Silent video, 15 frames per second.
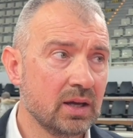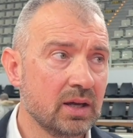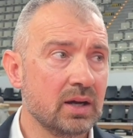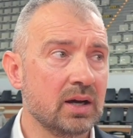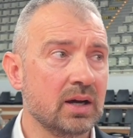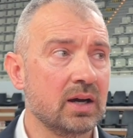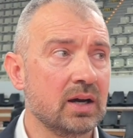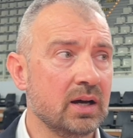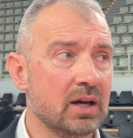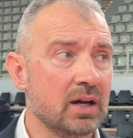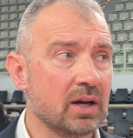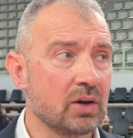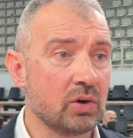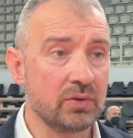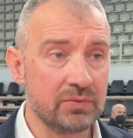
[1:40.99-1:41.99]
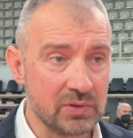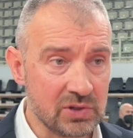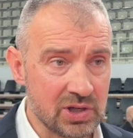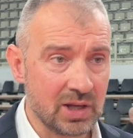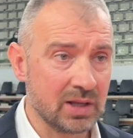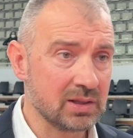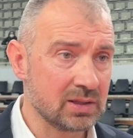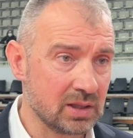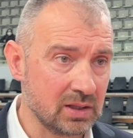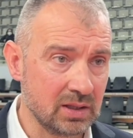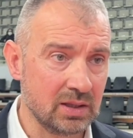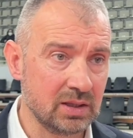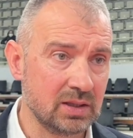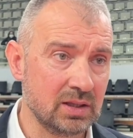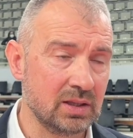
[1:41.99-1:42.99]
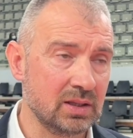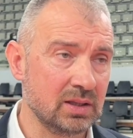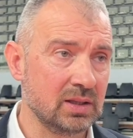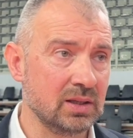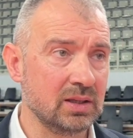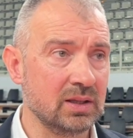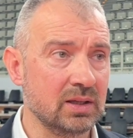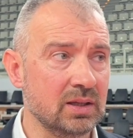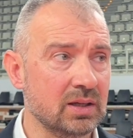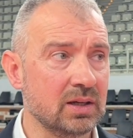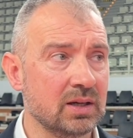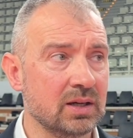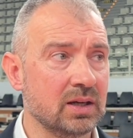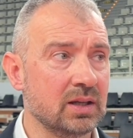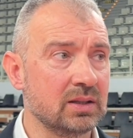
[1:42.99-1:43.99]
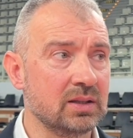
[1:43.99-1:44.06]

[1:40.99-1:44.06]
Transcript: uh, uh, coefficiente di, di, di, uh,